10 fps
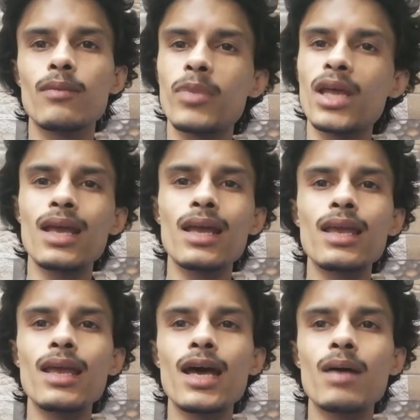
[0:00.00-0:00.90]
फिर एक
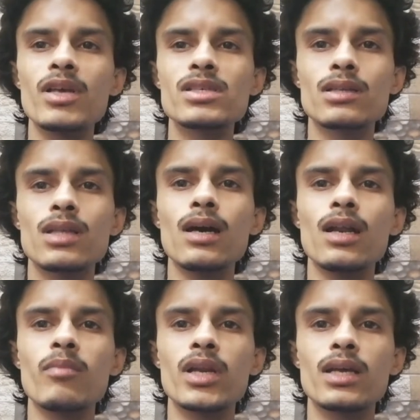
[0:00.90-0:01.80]
ही है हमें सख्ती
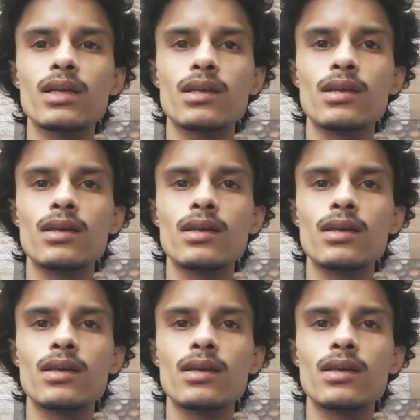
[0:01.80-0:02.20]
करनी पड़ेगी